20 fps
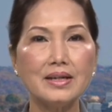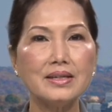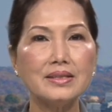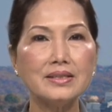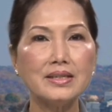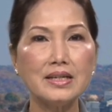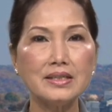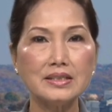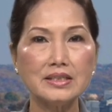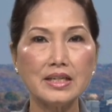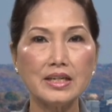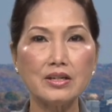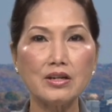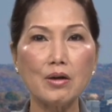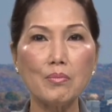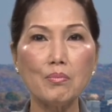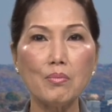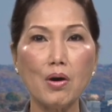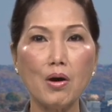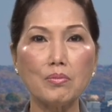nhưng chỉ có
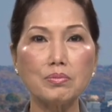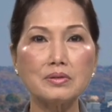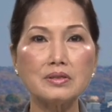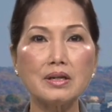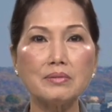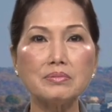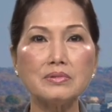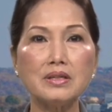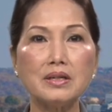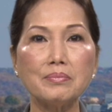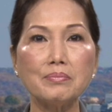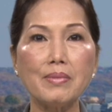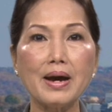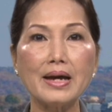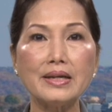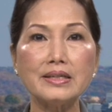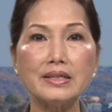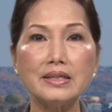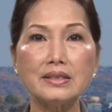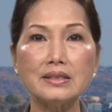một trong những
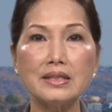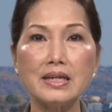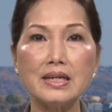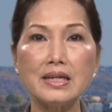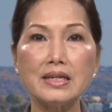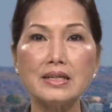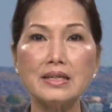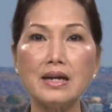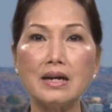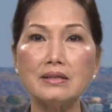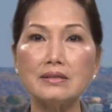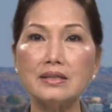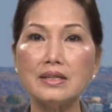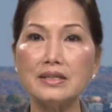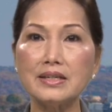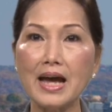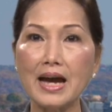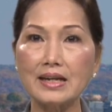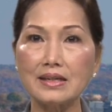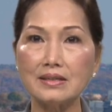bài dự thi gần như
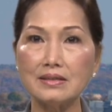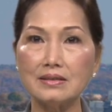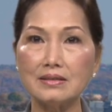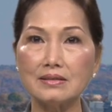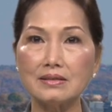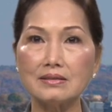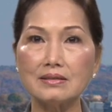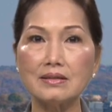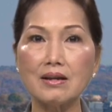đạt được,